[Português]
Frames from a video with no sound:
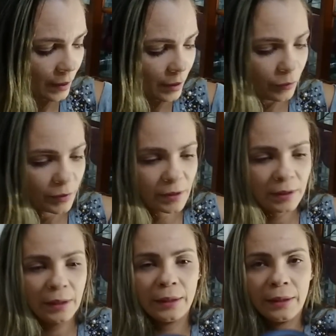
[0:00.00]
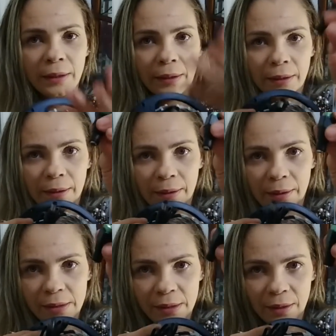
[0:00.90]
e você liga
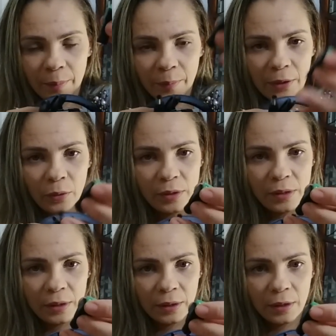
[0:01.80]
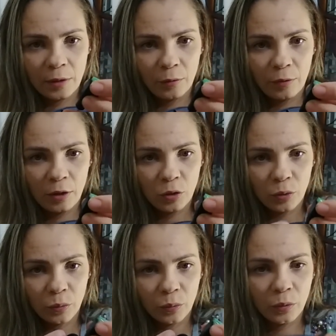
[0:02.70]
nesse adaptadorzinho aqui que vem
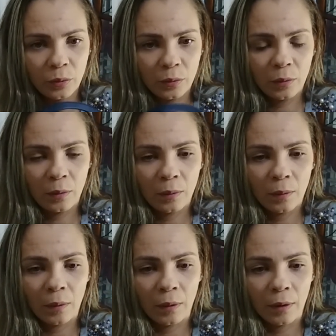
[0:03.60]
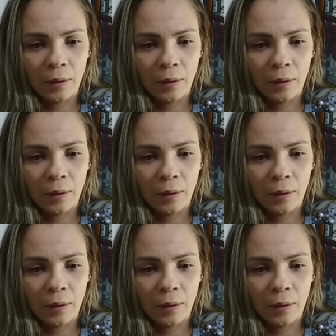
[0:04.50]
junto, ó.